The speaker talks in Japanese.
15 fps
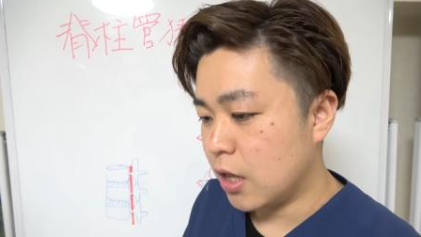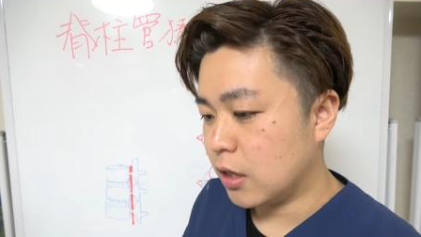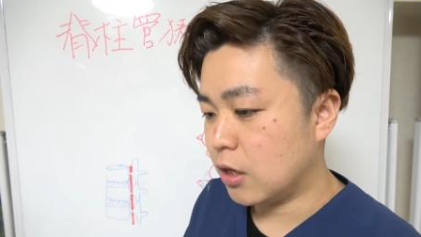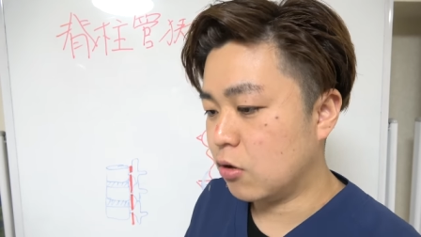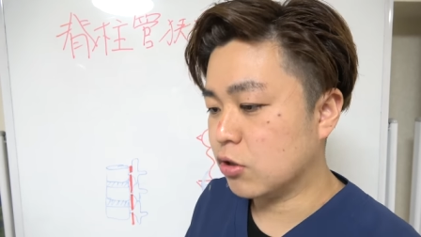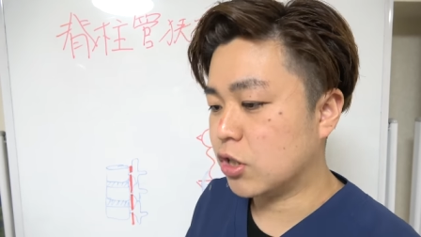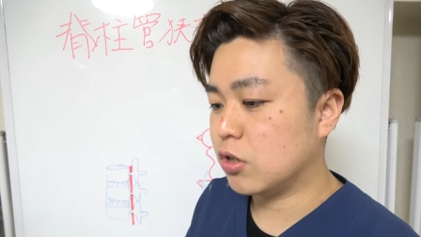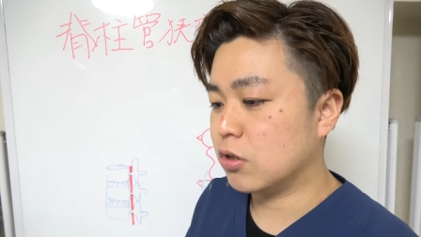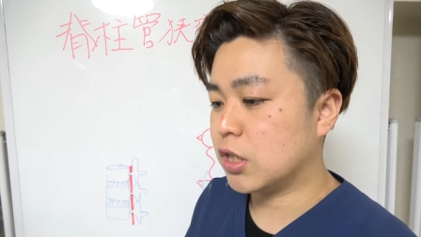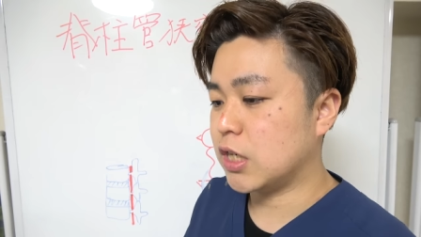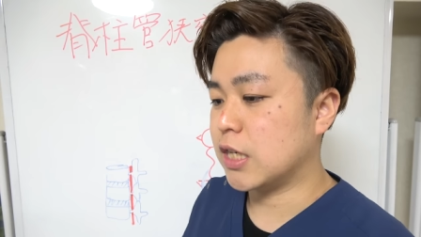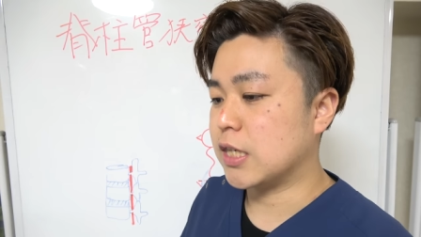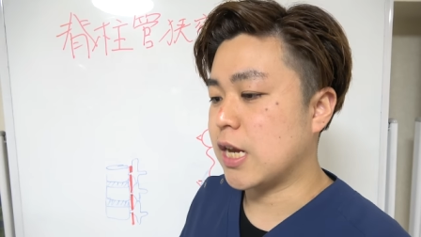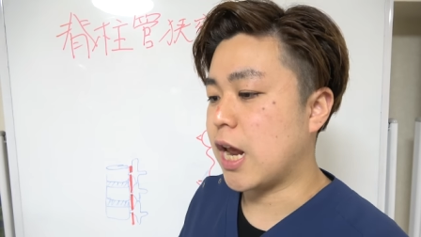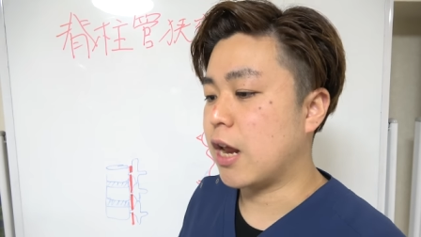で後々
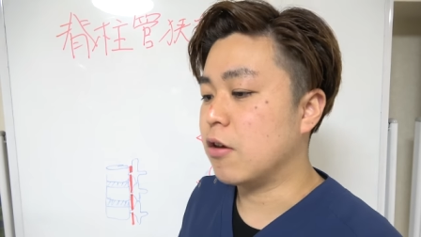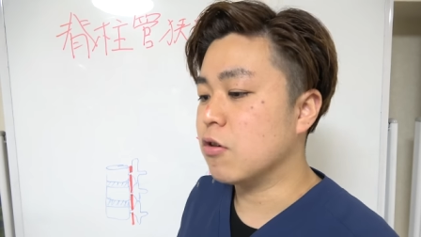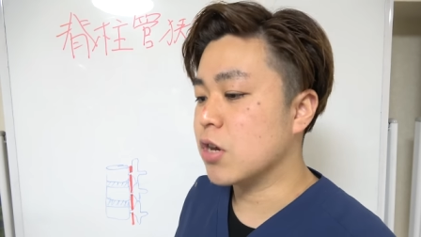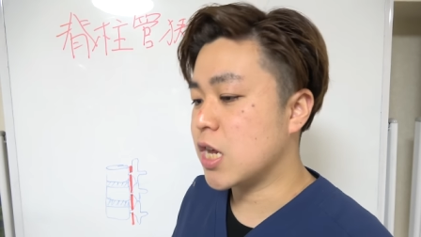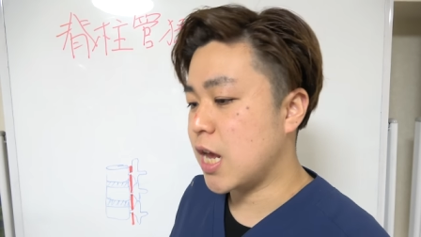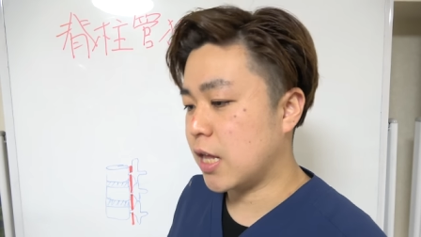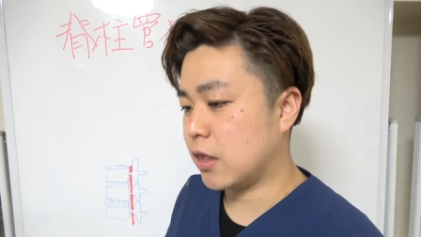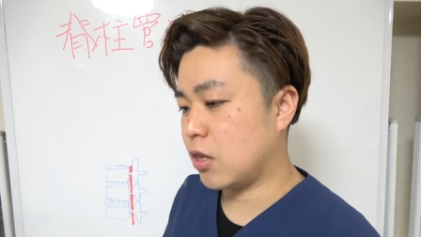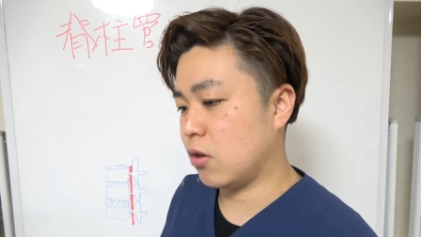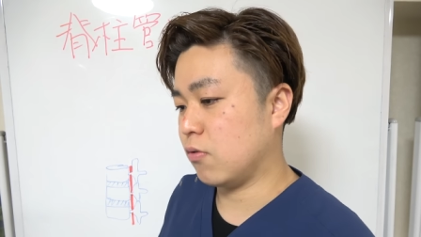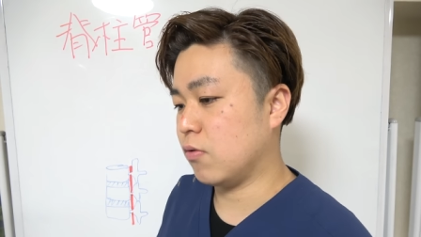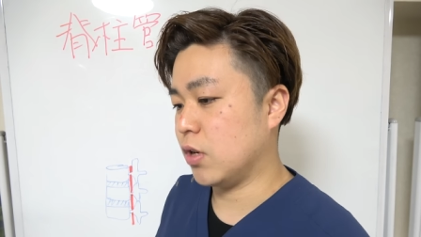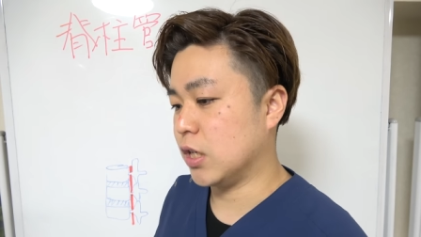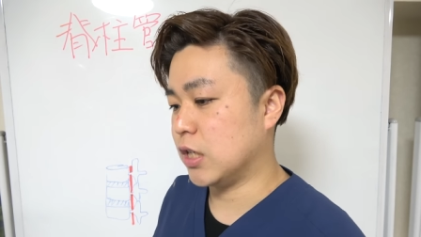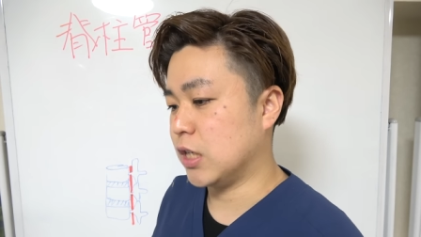ですねヘルニアっていう
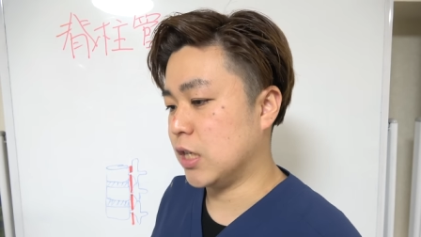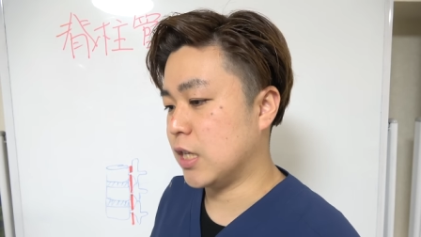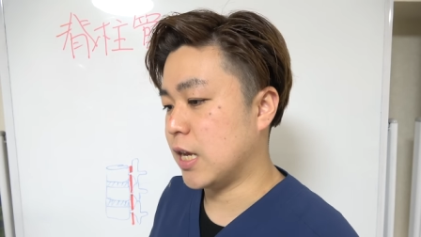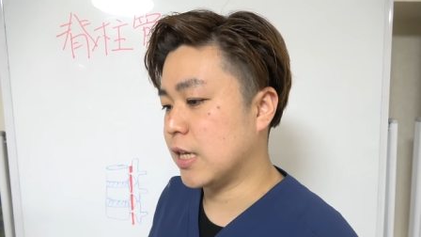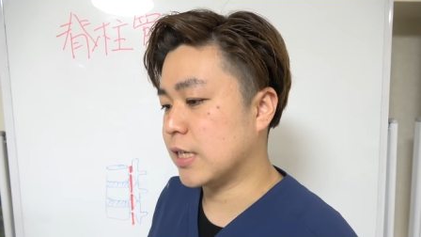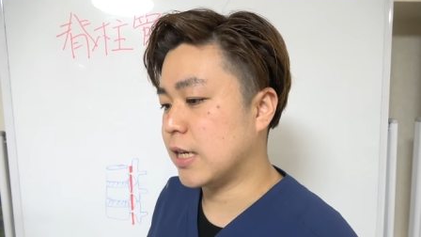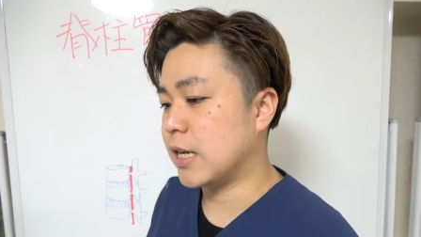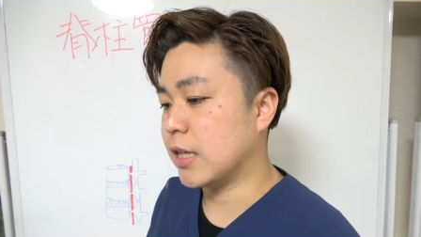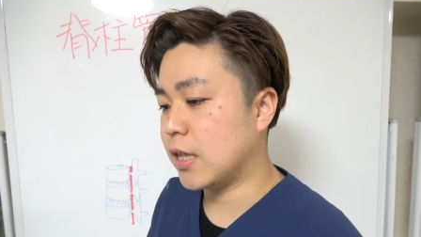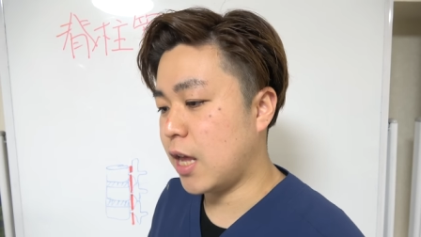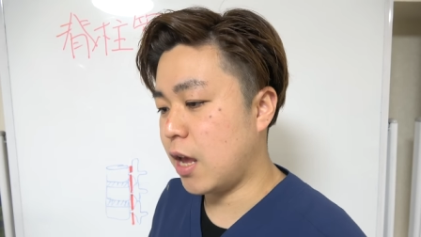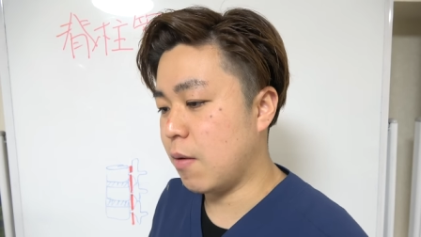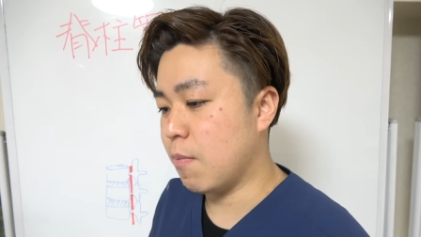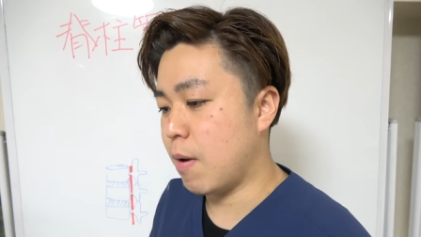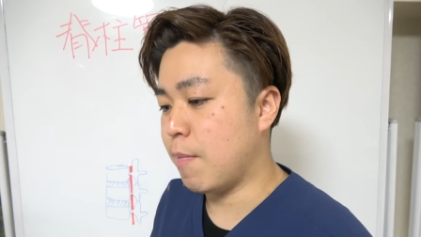ふうに診断されて、